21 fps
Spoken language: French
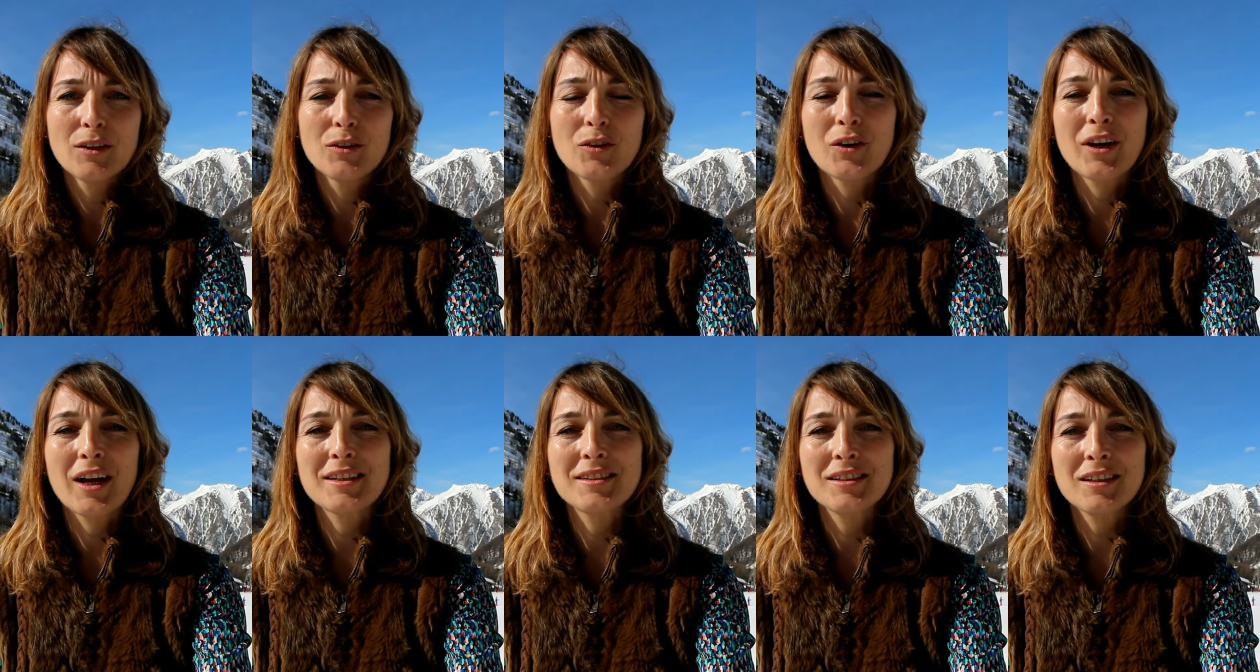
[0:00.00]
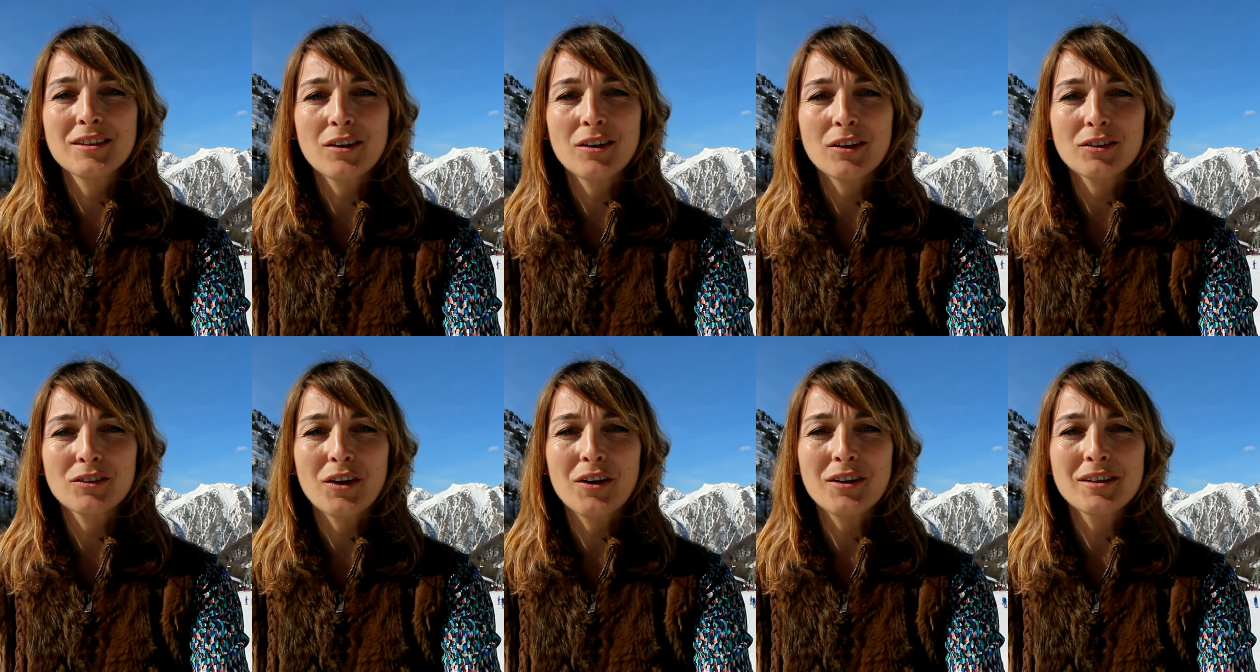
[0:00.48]
Donc à
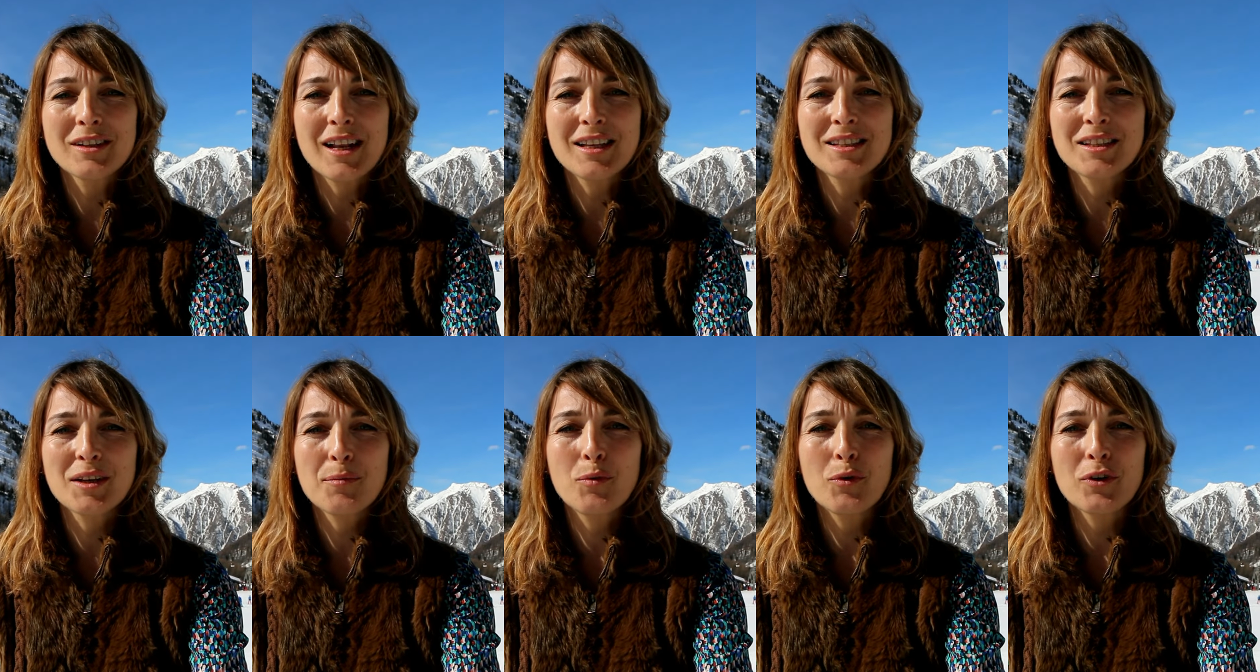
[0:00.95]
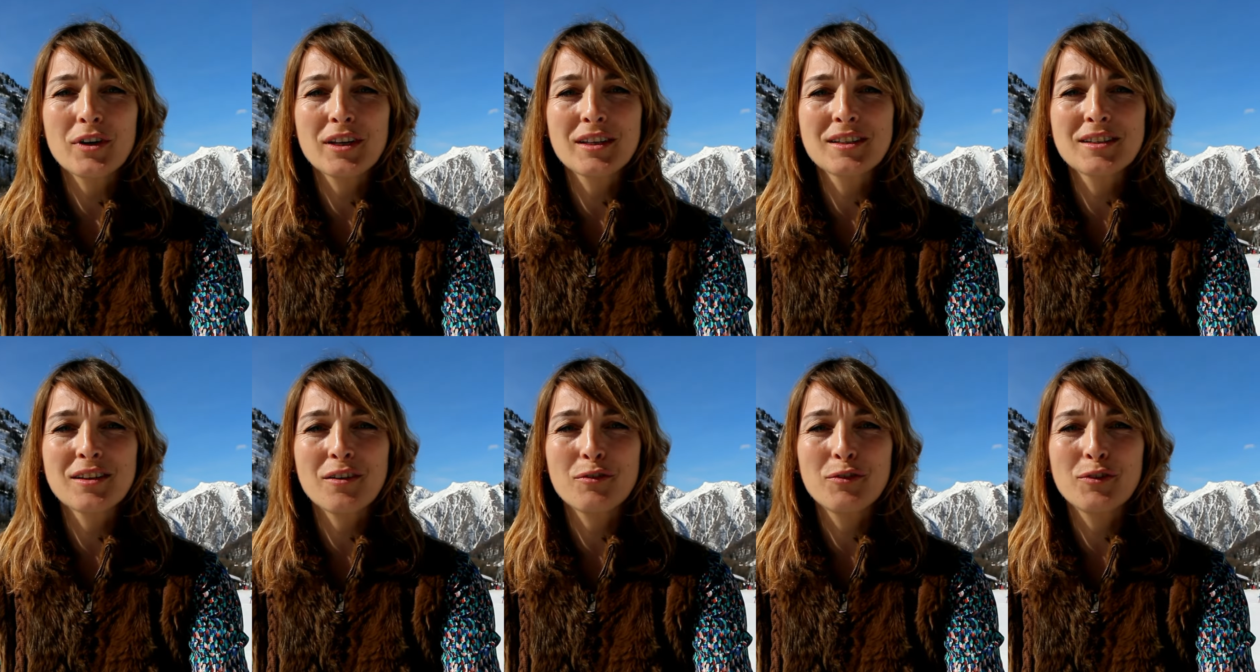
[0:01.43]
16h30, là, c'est pour
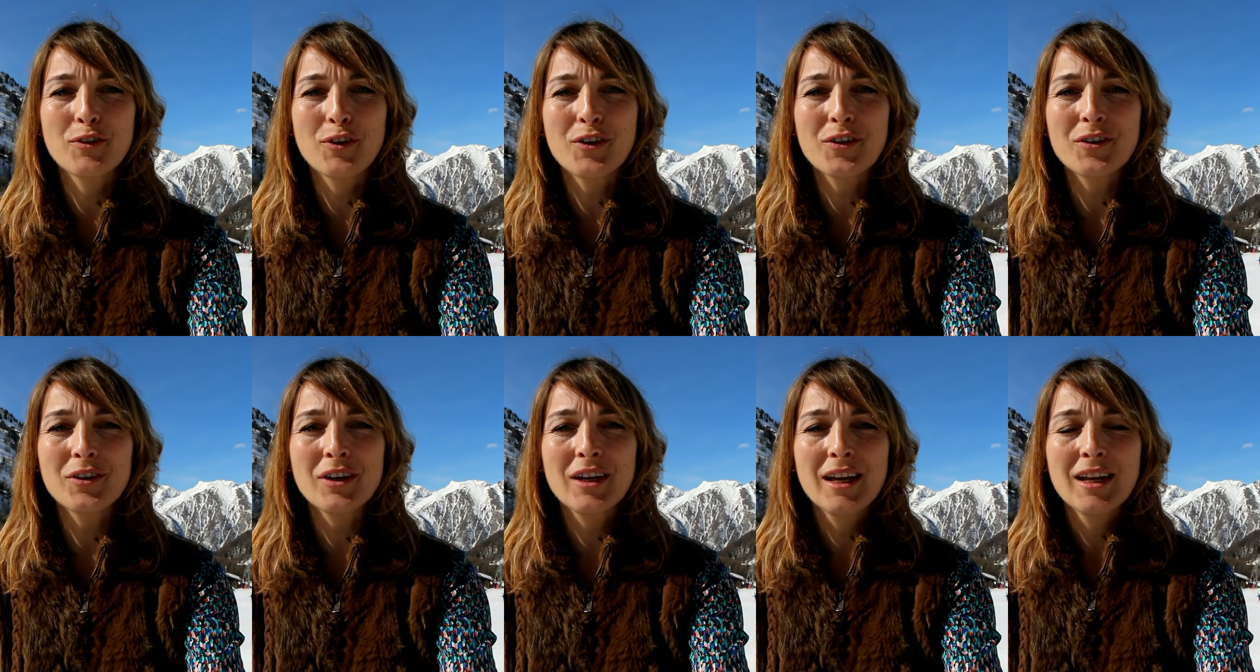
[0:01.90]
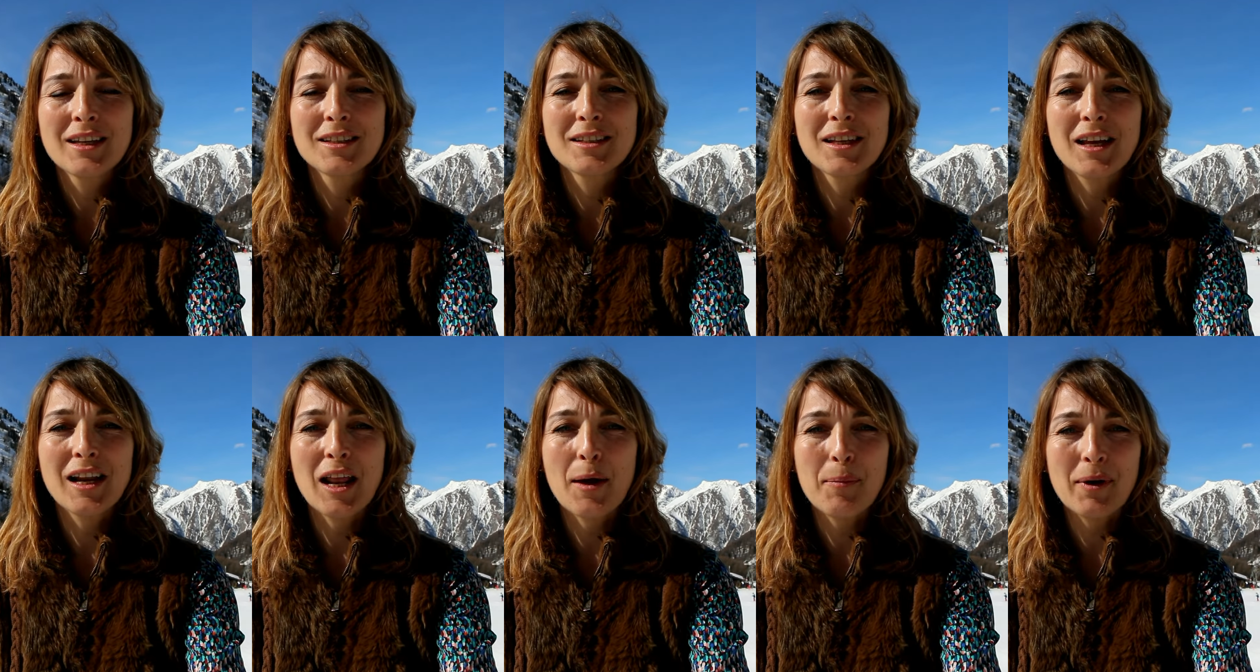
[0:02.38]
les enfants.
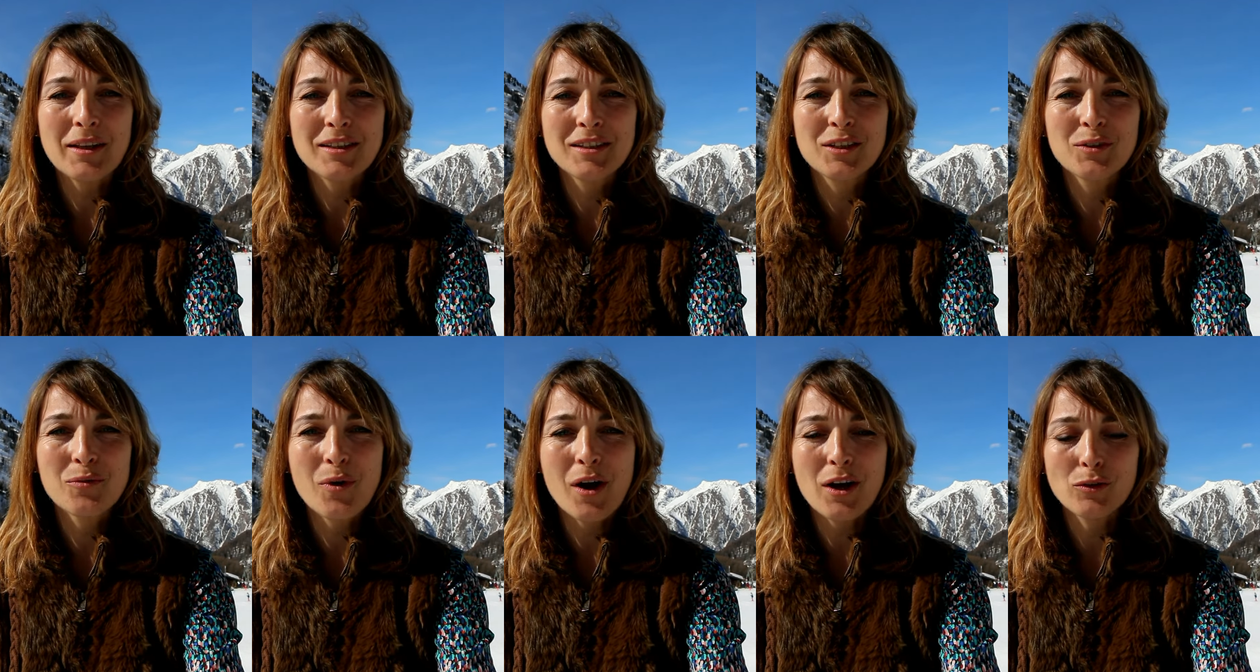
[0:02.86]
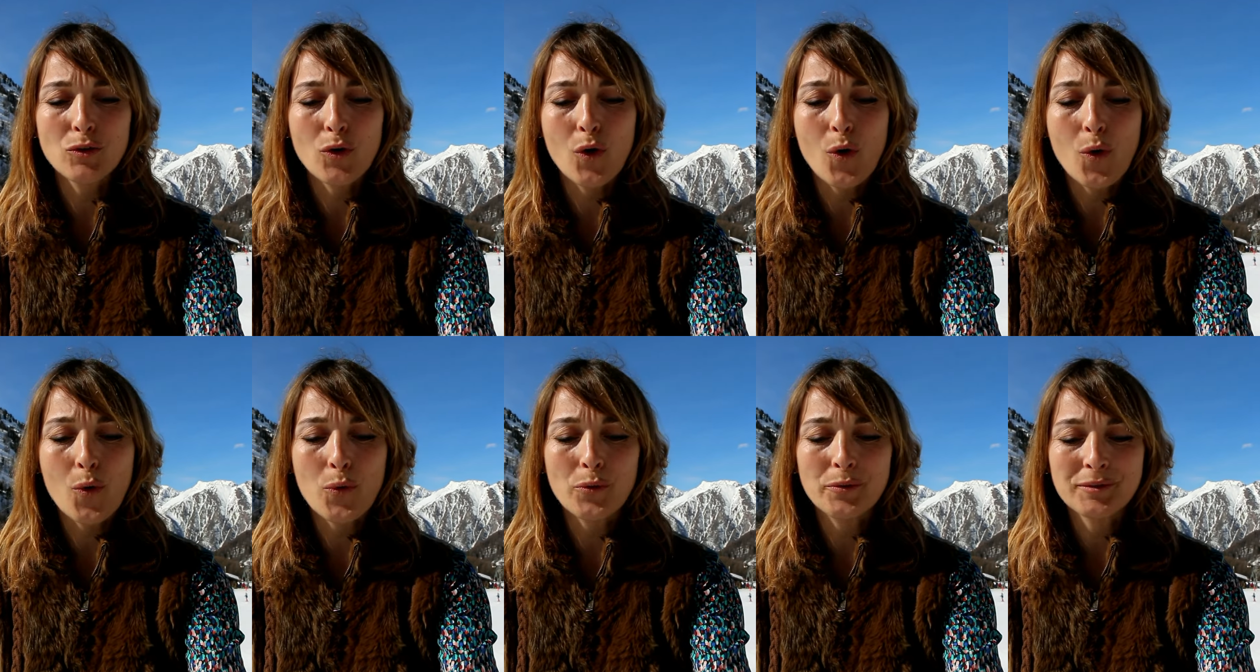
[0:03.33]
C'est à la patinoire
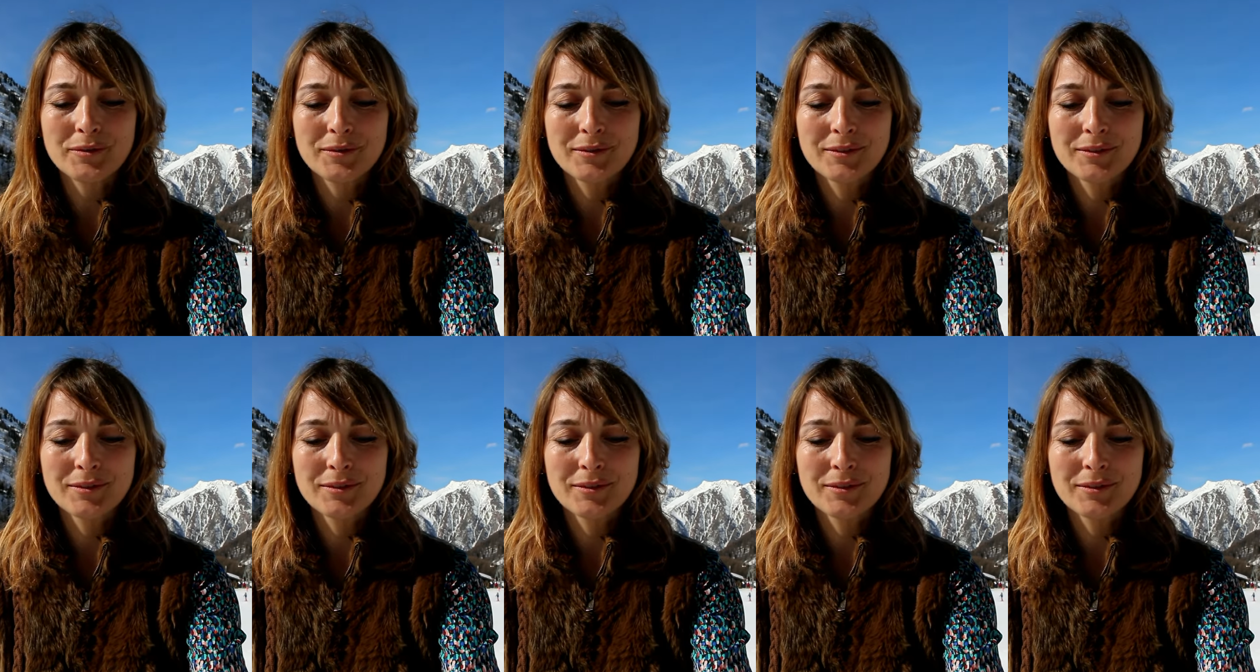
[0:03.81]
d'Oron.